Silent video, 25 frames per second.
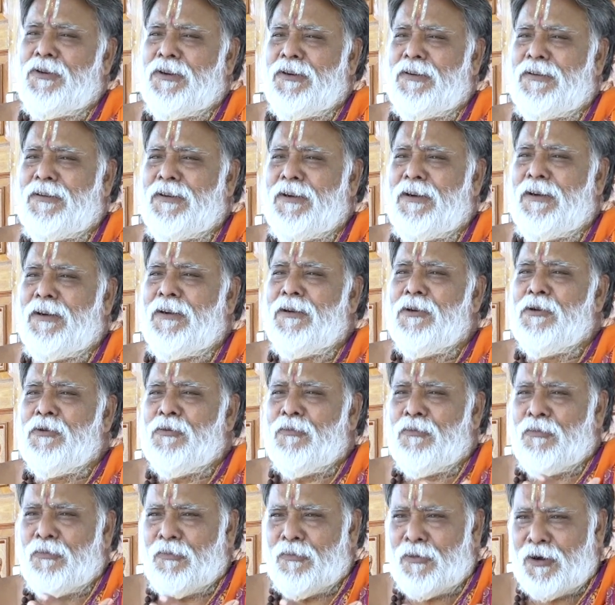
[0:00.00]
చేసి
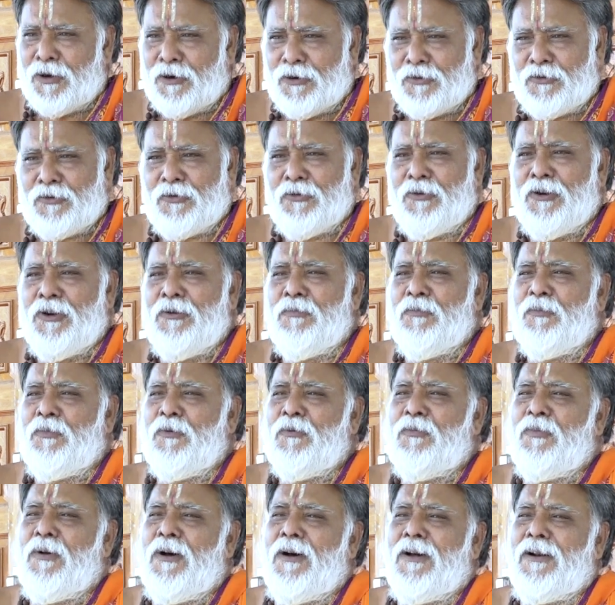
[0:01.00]
మనస్సు నింపు
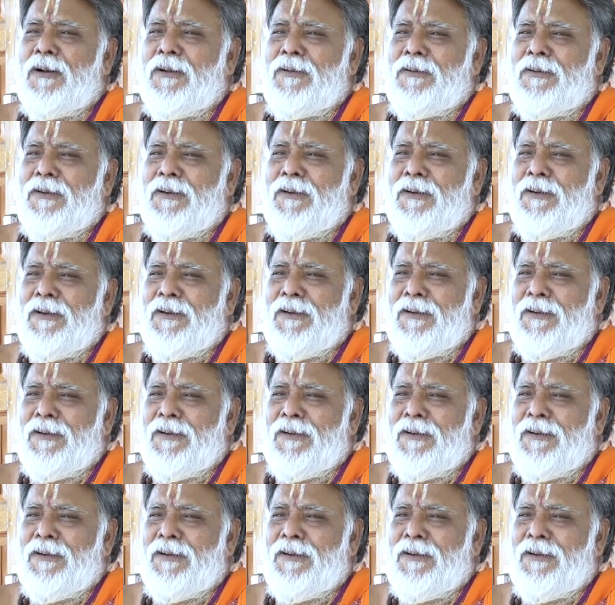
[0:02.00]
భారతి